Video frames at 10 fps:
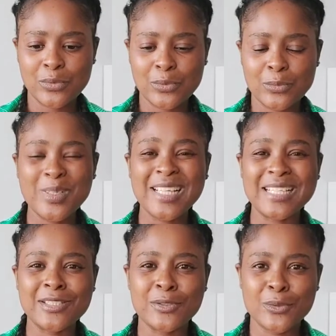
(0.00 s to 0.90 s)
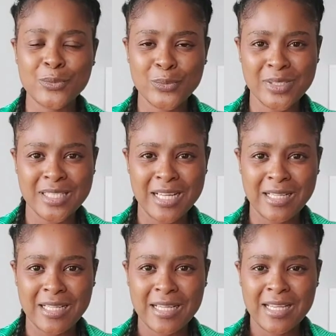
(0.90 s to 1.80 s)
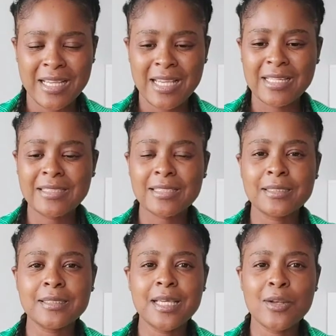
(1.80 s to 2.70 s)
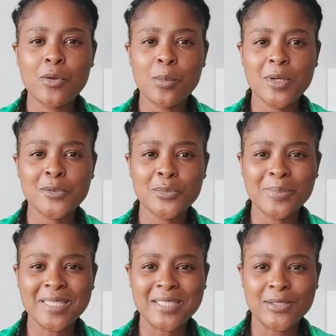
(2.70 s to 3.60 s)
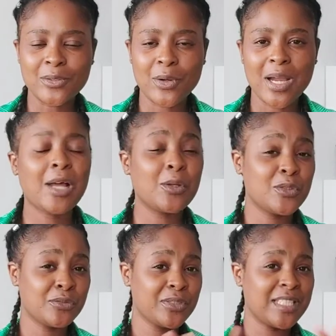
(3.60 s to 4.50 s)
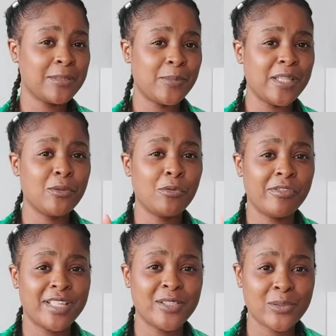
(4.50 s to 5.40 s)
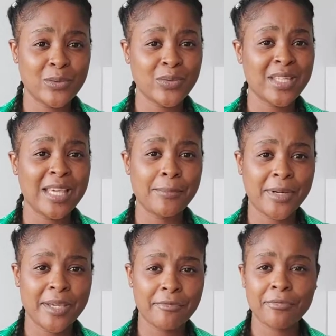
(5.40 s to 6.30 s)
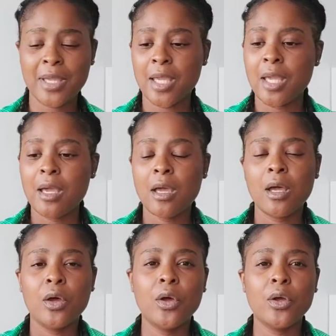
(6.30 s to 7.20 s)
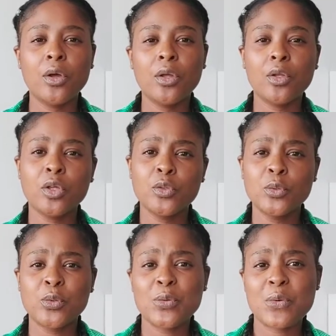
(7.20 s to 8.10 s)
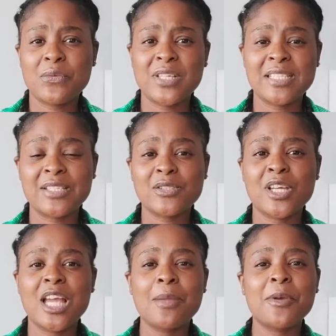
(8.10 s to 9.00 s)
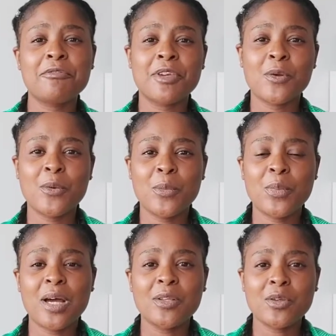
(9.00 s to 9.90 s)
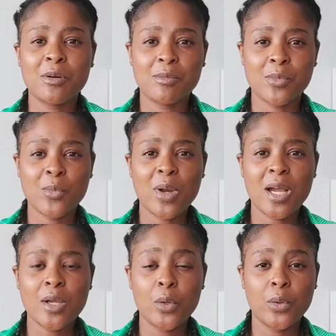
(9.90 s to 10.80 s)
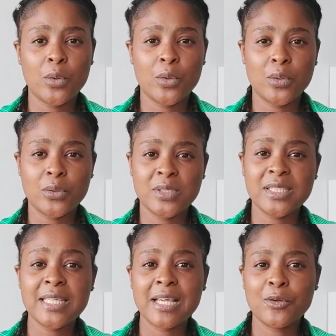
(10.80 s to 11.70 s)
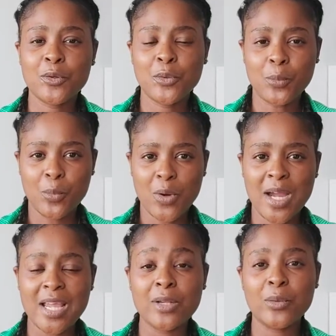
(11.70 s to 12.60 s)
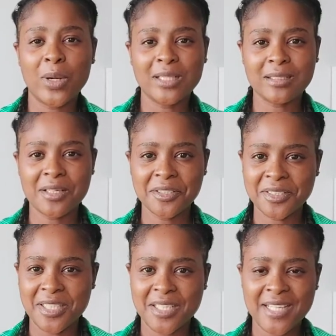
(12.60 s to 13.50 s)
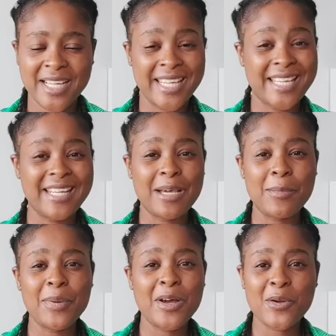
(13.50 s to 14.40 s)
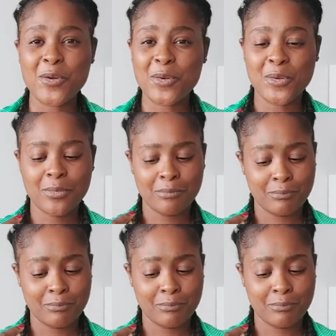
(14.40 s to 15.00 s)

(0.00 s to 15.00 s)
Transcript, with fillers: de, pression sociale. Elle était tellement sous pression. Alors, je vous explique de façon très brève. Euh, lors de notre conversation, elle m'a fait comprendre comme quoi euh, d'ici quelques mois, elle aura 30 ans et elle n'a pas encore